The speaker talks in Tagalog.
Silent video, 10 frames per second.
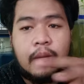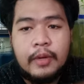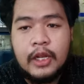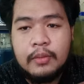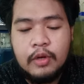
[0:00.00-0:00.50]

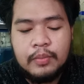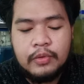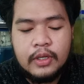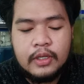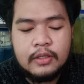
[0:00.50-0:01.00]
Available
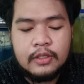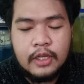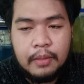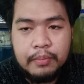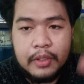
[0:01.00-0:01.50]
po yan sa
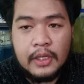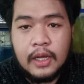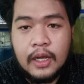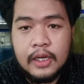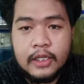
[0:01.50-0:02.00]
Shopee.
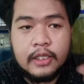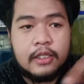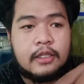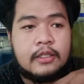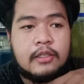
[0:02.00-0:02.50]
Uh, link
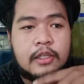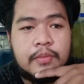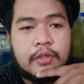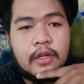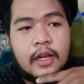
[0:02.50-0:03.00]
in the
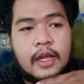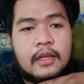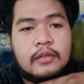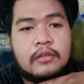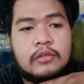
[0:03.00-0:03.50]
description na lang.